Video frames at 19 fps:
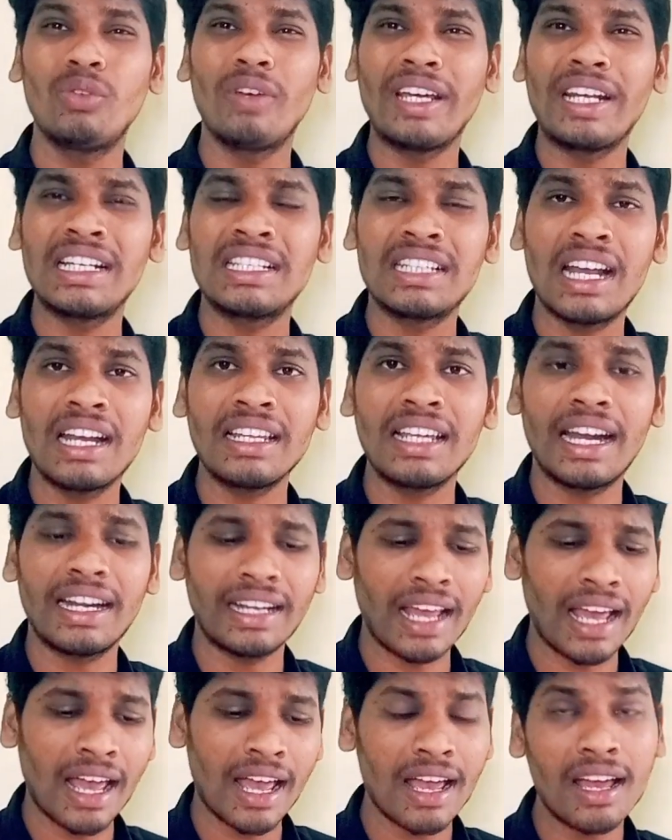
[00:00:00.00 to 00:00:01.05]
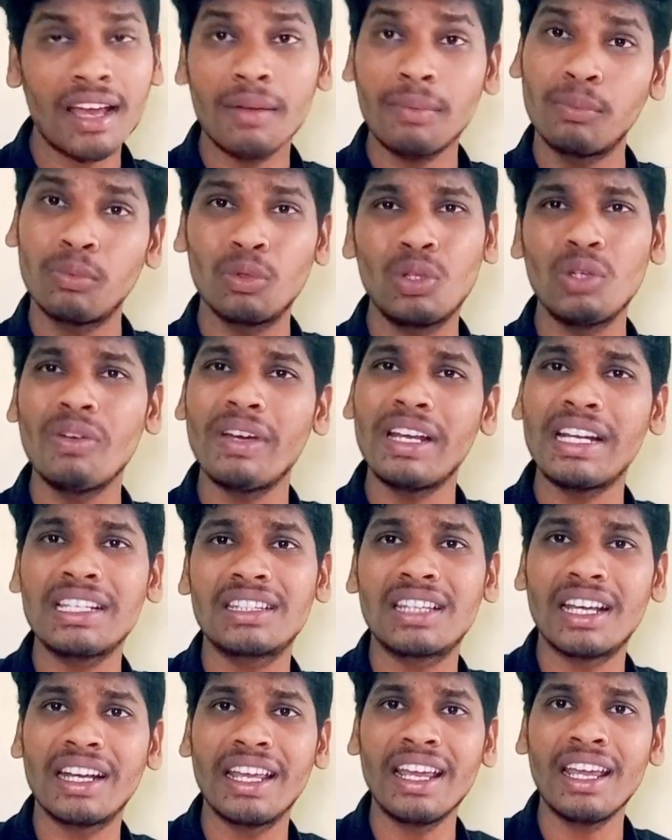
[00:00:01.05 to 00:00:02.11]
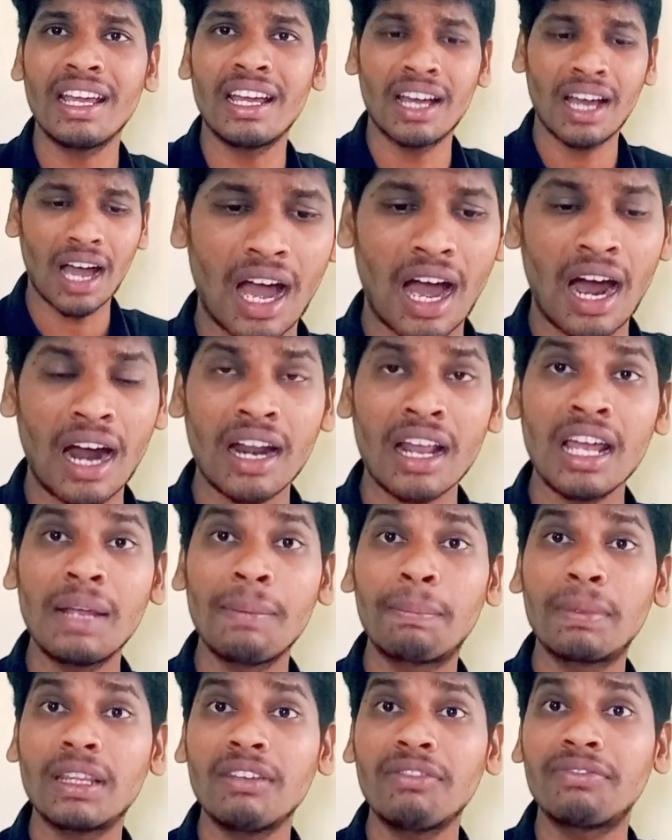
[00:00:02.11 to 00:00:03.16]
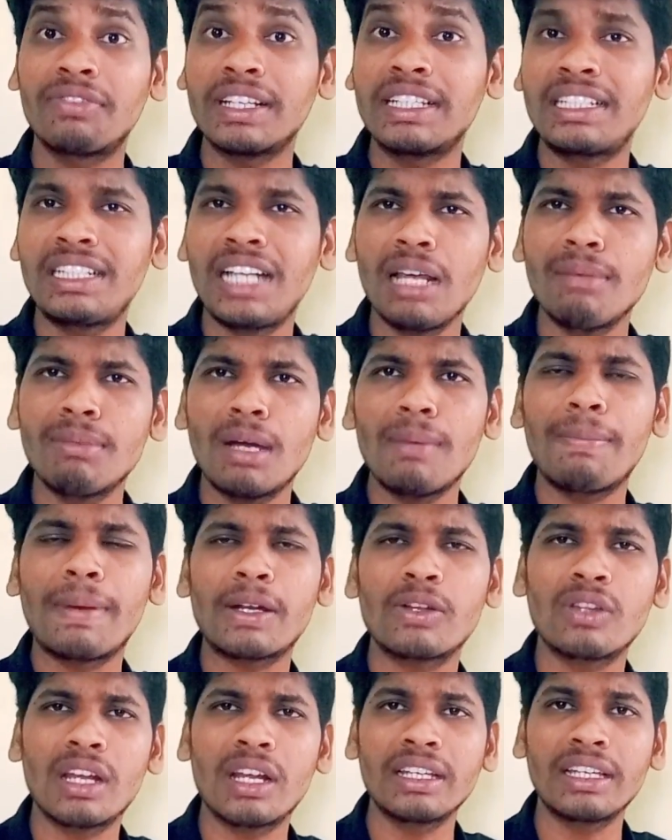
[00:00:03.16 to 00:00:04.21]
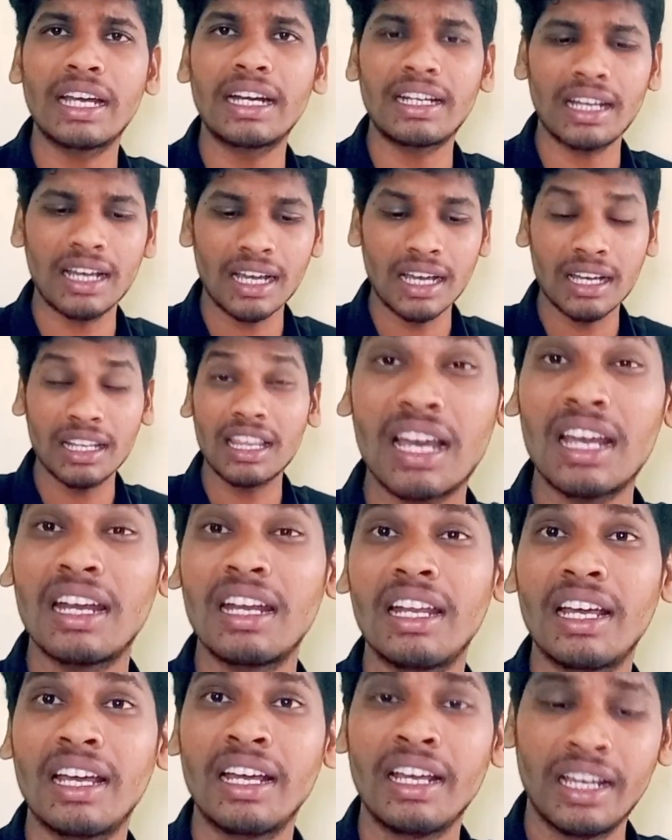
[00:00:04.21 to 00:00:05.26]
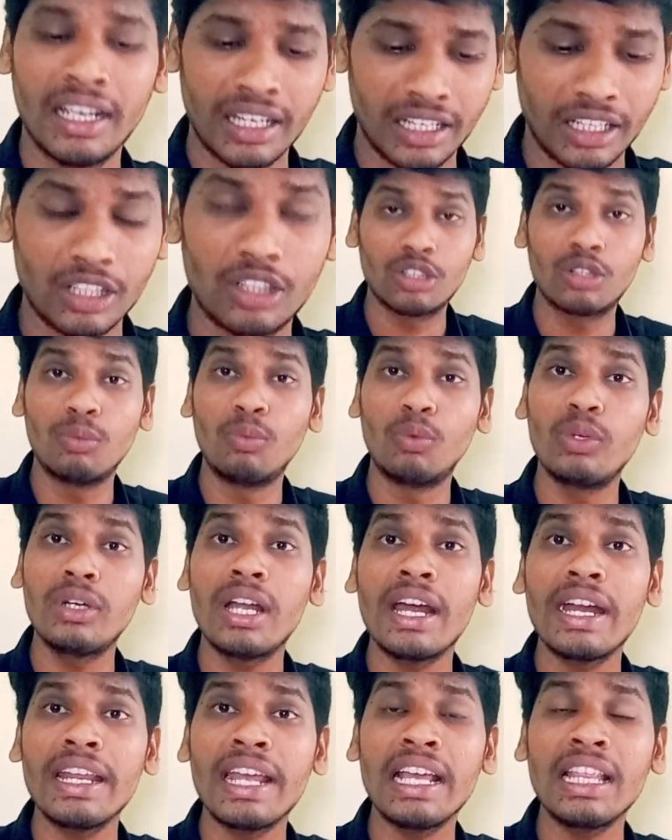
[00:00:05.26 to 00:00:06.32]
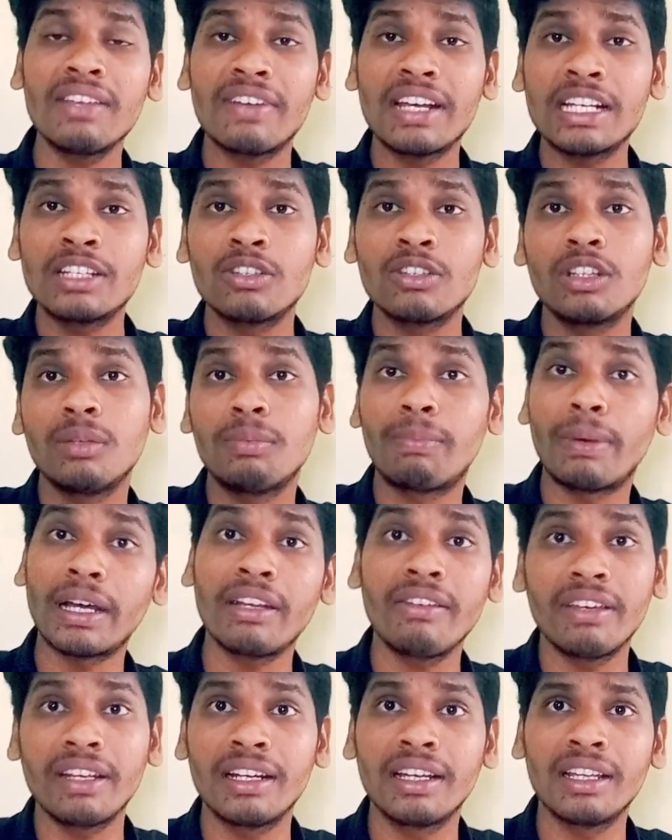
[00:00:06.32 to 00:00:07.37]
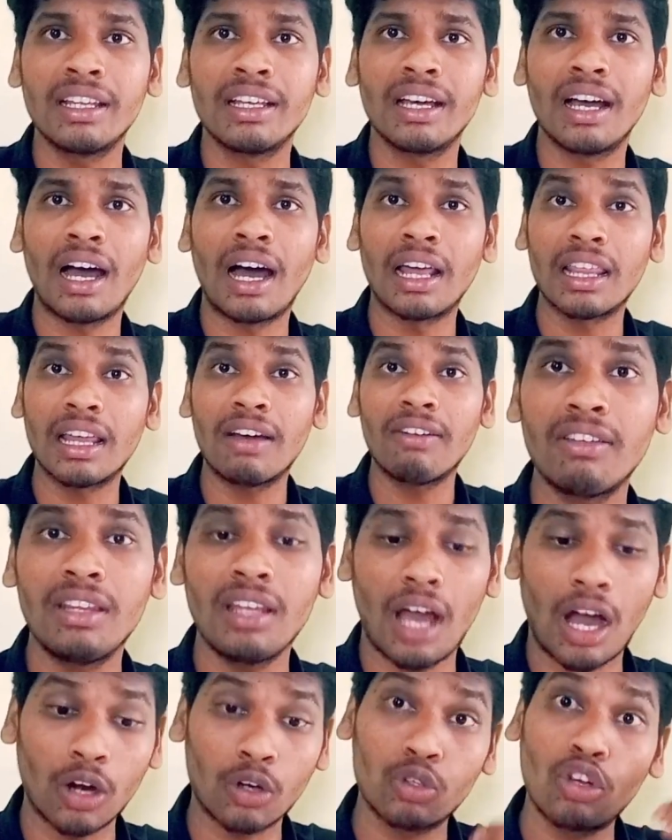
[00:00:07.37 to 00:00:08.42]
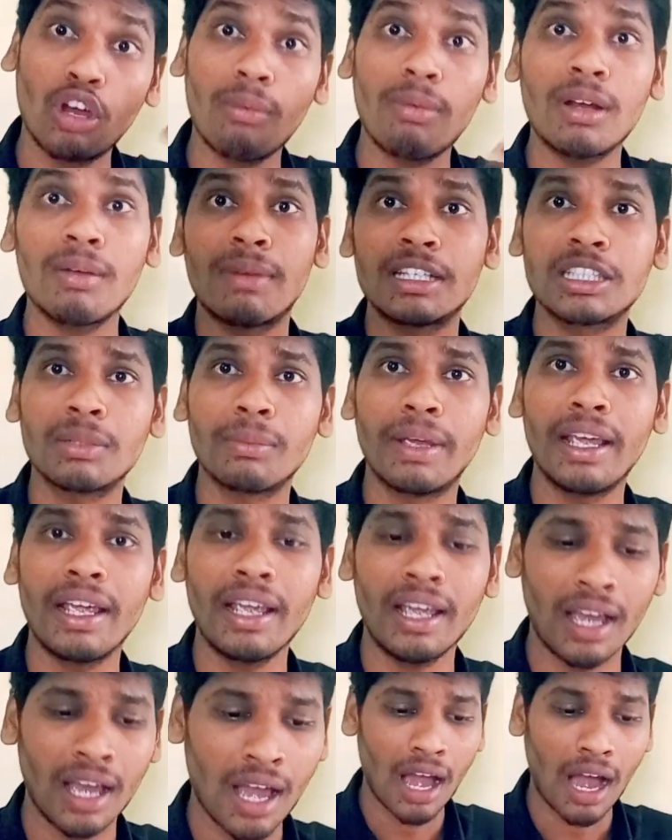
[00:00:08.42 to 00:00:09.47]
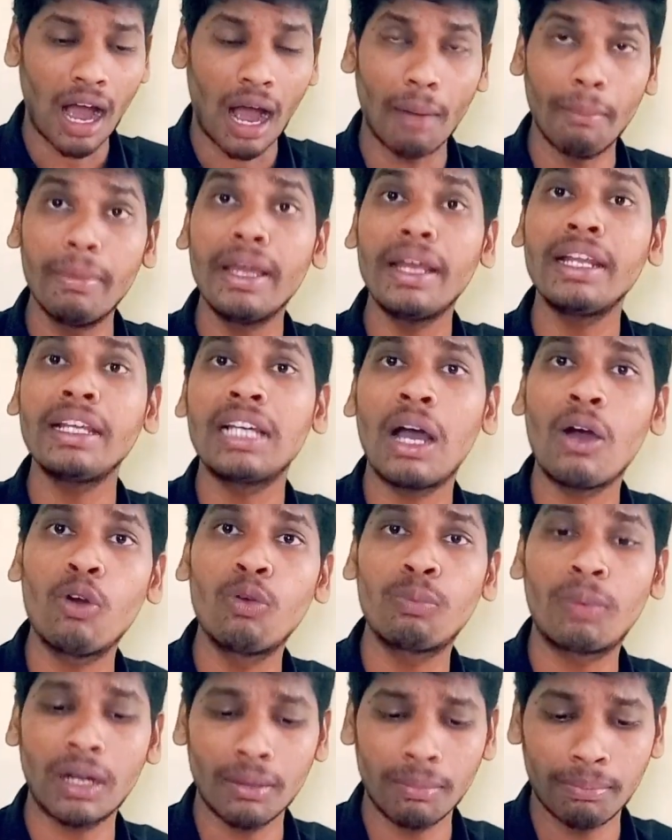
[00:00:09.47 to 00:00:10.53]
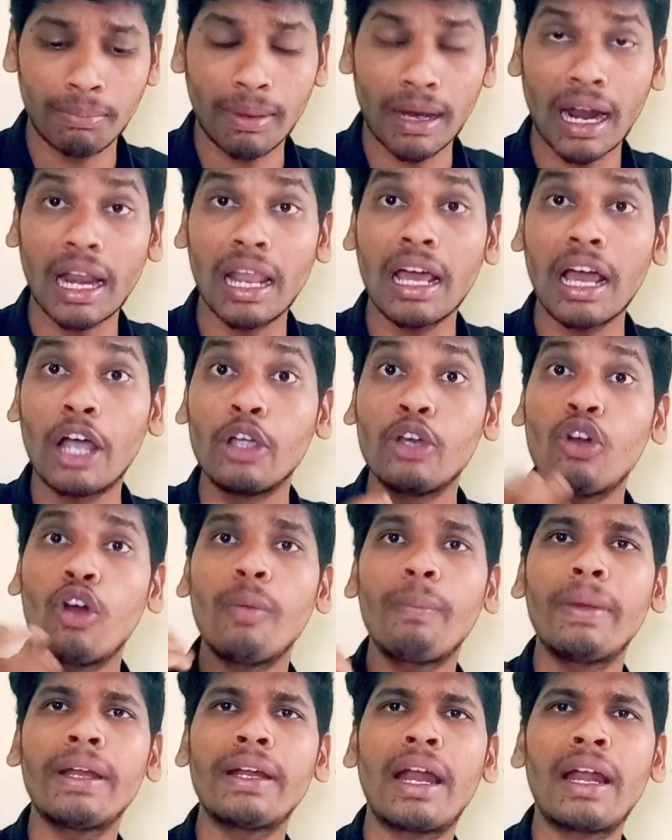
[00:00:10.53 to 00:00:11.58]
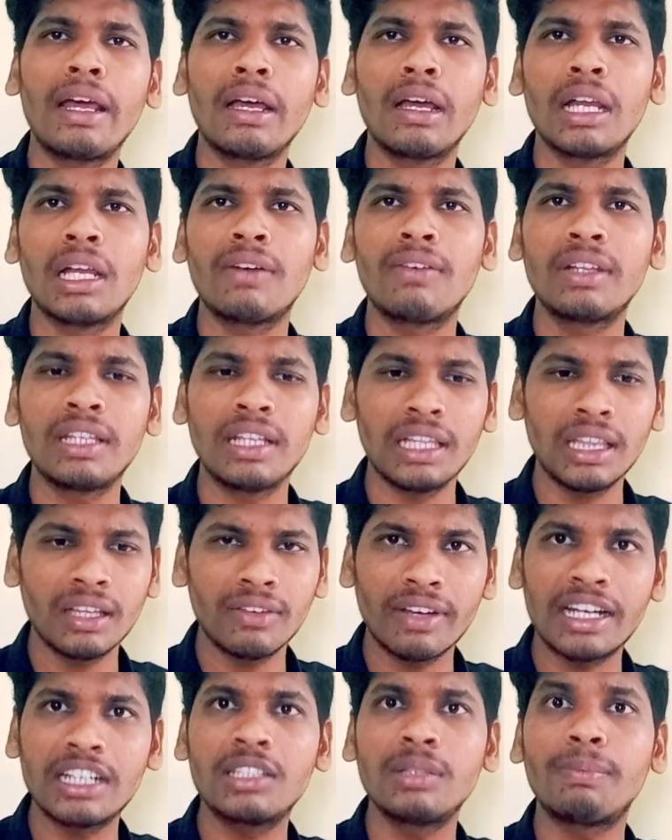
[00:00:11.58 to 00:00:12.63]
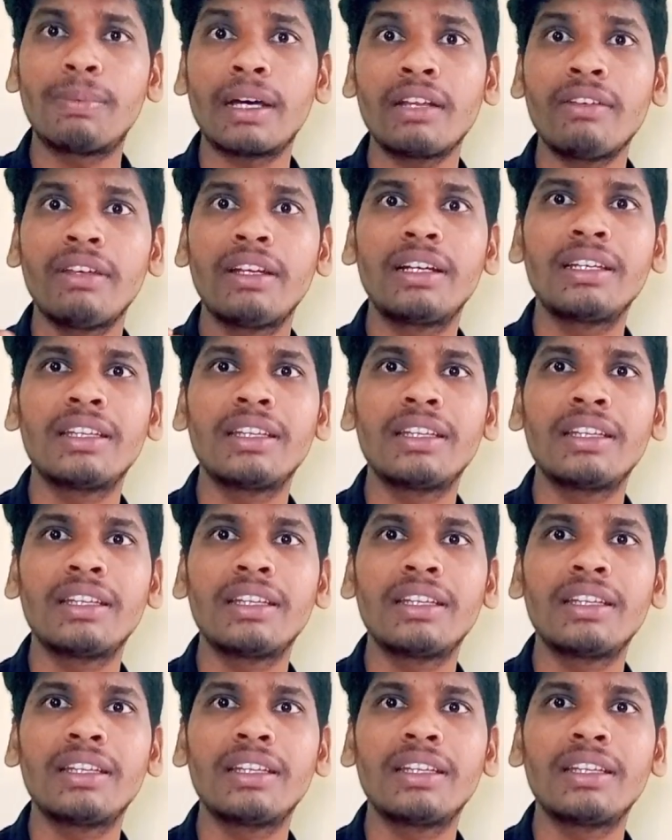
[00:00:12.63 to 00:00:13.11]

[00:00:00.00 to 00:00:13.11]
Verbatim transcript: புது வைரஸான்னு கேட்டால் புது வைரஸ் தானே ஆனால் இப்போ தான் ஃபஸ்ட் டைமாக பரதான்னு கேட்டால் அதான் இல்லை இதுக்கு முன்னாடியே இந்த வைரஸ் வந்து பரவி இருக்குது அதாவது அக்டோபர் மாதமே அமெரிக்கா உட்பட பல ஐரோப்பிய நாடுகளில் வந்து இந்த வைரஸ் பரவி